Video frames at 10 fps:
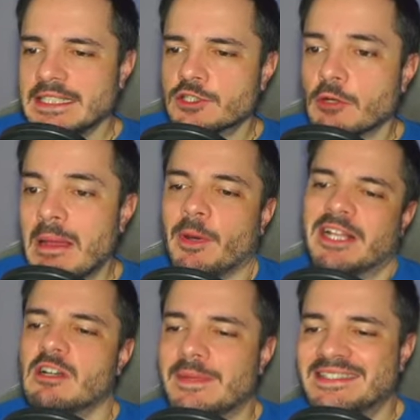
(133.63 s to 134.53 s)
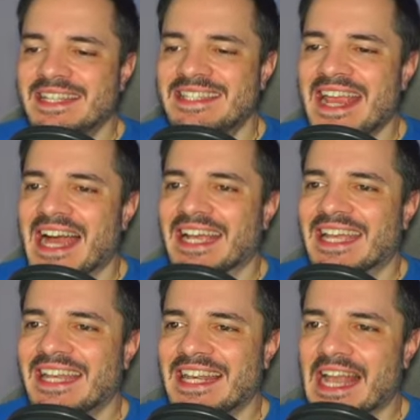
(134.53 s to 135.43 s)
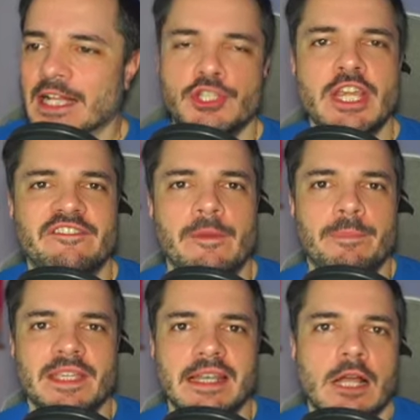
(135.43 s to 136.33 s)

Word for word: insomma, e poi naturalmente c'è anche la CFP,